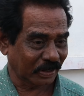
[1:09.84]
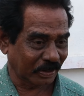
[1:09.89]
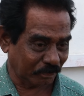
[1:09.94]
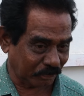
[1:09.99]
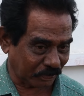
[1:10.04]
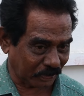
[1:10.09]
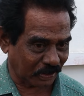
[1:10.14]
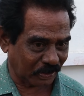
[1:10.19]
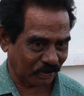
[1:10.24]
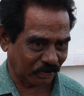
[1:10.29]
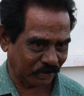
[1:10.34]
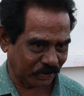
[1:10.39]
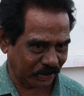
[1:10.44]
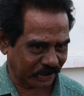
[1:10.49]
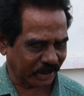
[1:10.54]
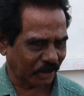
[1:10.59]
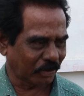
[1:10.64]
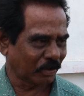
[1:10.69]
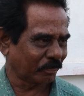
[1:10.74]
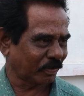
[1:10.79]

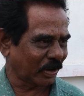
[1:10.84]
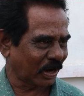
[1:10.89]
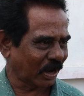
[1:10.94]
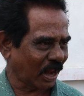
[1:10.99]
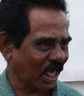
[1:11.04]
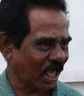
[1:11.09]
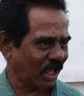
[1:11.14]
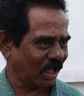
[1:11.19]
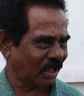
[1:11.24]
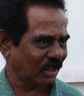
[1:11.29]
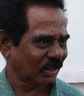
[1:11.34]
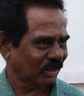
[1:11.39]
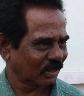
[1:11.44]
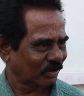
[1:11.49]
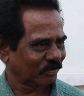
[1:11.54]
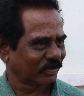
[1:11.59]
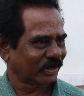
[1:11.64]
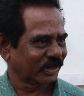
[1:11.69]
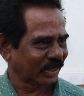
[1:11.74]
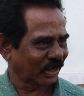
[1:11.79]
இன்னொரு டைமும் பார்க்கலாம்
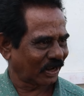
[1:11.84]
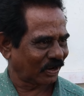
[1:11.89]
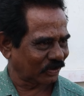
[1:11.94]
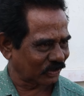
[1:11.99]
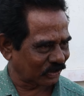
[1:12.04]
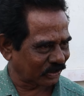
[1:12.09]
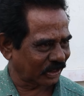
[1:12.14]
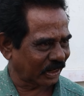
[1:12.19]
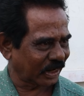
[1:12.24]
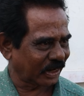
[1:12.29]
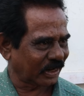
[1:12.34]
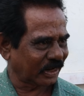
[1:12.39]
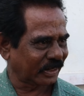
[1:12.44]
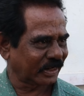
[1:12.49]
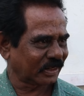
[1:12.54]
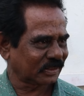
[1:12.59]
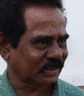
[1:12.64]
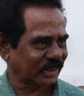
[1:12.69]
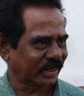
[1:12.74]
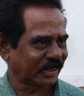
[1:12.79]
பட் uh,
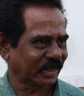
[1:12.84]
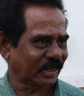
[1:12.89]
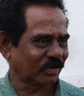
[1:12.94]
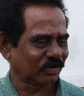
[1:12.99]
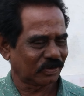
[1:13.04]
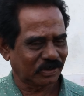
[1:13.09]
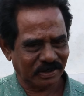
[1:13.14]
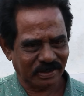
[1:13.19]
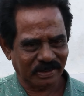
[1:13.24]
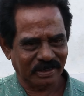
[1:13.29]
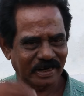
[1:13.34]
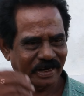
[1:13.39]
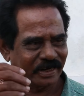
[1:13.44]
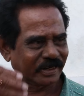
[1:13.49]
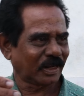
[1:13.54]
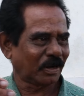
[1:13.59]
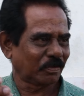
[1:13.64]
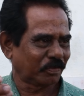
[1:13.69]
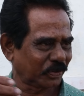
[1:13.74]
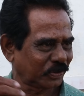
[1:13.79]
அண்டர்ஸ்டாண்டிங் வந்து
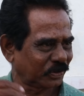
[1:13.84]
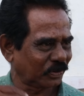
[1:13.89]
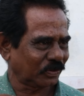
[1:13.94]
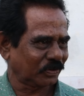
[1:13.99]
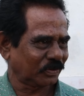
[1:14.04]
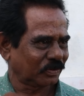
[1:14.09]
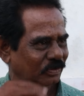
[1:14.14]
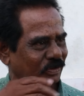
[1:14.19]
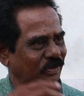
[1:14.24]
லேட்டாக புரியும்